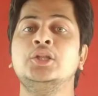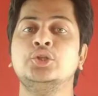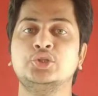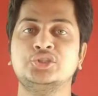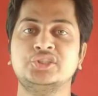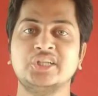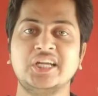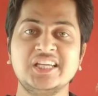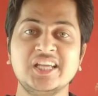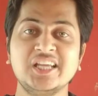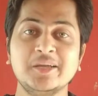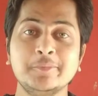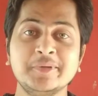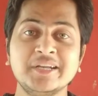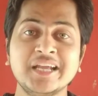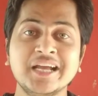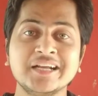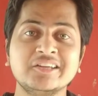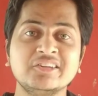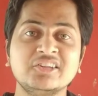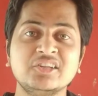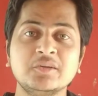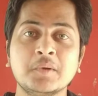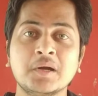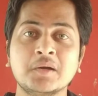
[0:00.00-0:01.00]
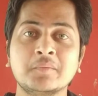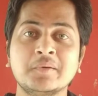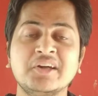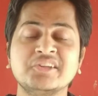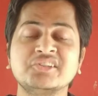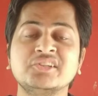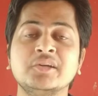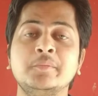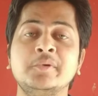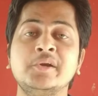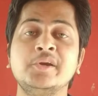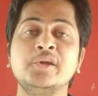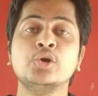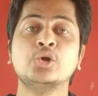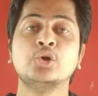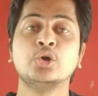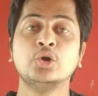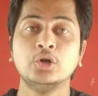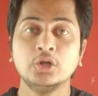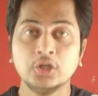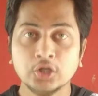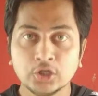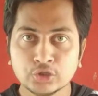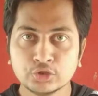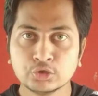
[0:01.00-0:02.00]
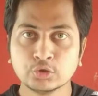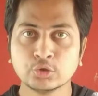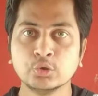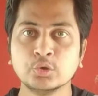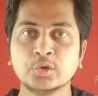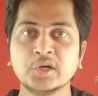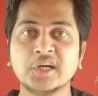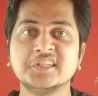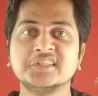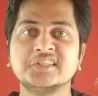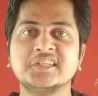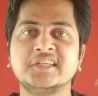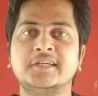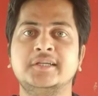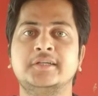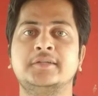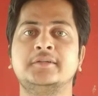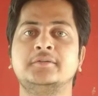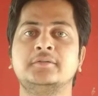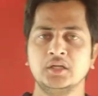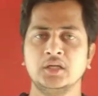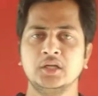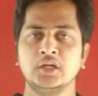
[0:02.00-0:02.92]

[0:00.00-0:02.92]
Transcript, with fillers: तो चलिए बिना किसी बकवास के वीडियो को शुरू करते हैं